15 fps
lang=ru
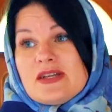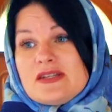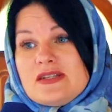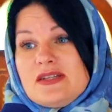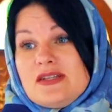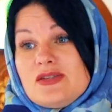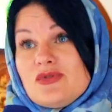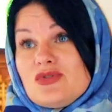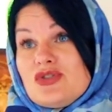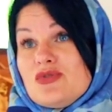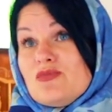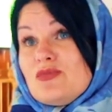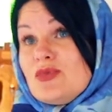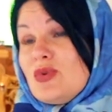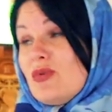Здесь очень
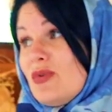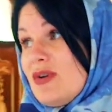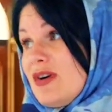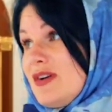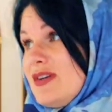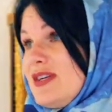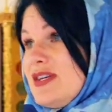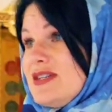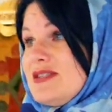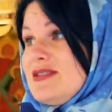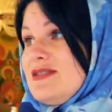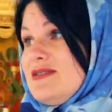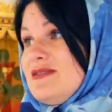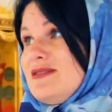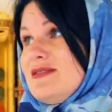много
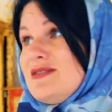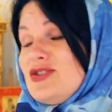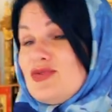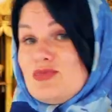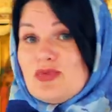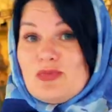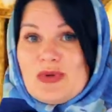есть э, чему